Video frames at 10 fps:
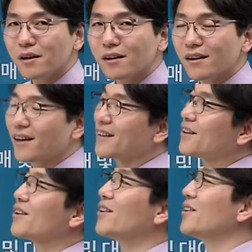에이, 예,
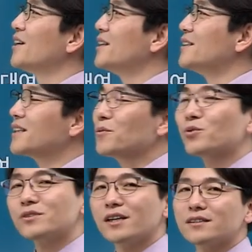그런 거 느낌
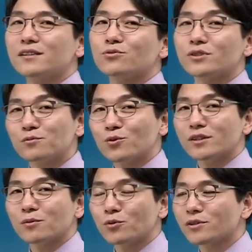오는 애들을 중심으로
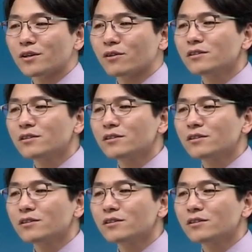해서 보셔야 돼요.